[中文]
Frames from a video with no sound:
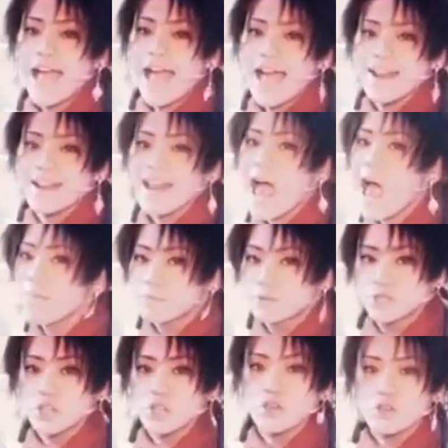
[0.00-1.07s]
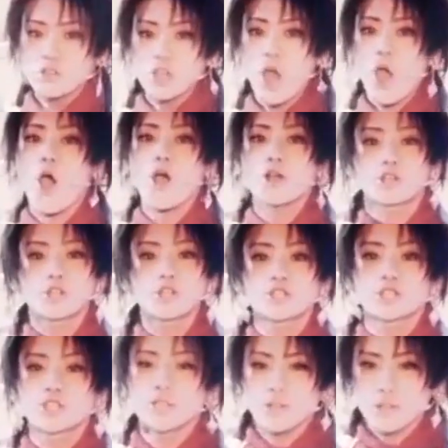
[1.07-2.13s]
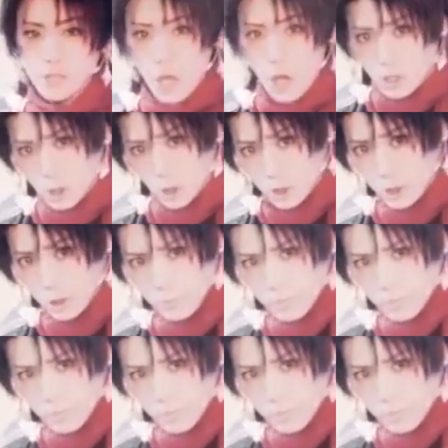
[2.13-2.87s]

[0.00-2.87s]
观众的心无疑都被台上夺走